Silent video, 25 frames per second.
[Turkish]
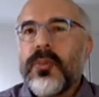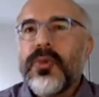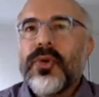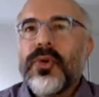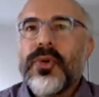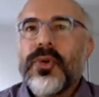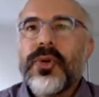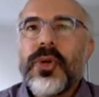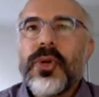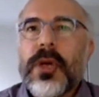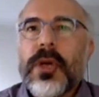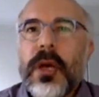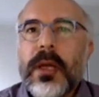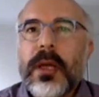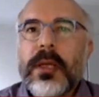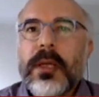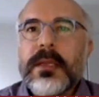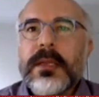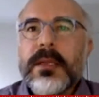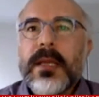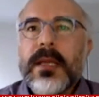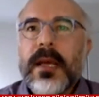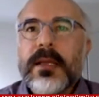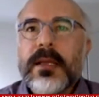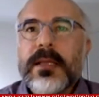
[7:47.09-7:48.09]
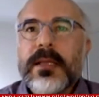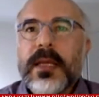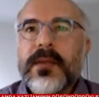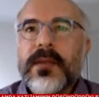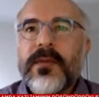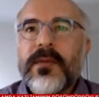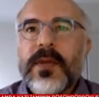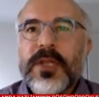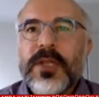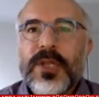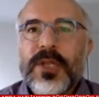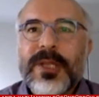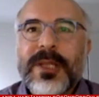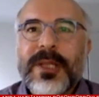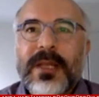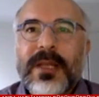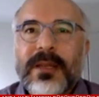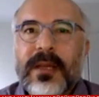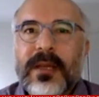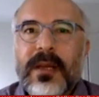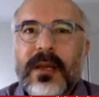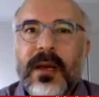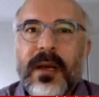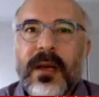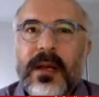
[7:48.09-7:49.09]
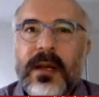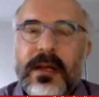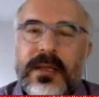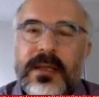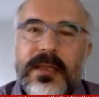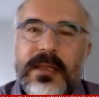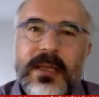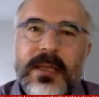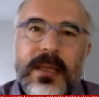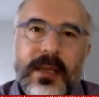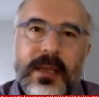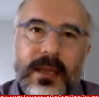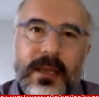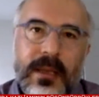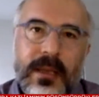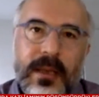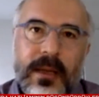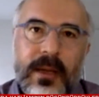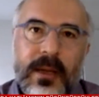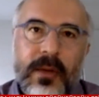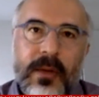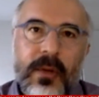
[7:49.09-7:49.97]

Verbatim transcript: Bunun ka- e, siyaset ve şiddete kanalize e,